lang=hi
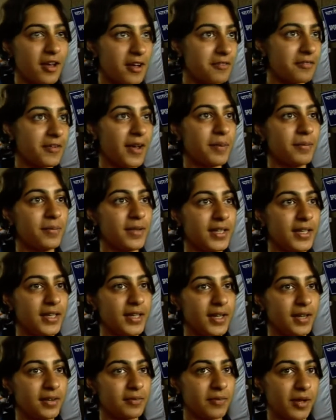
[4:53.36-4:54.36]
फैमिली
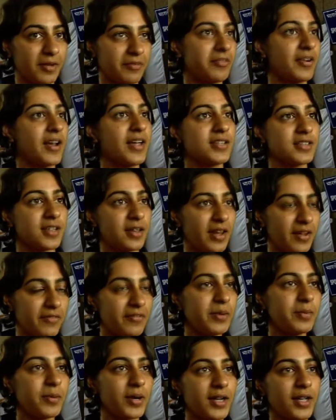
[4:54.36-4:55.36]
एंड माई फ्रेंड्स एंड
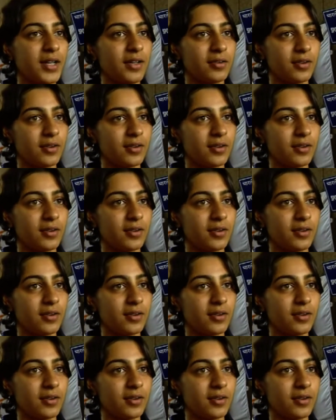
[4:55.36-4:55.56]
एवरीबडी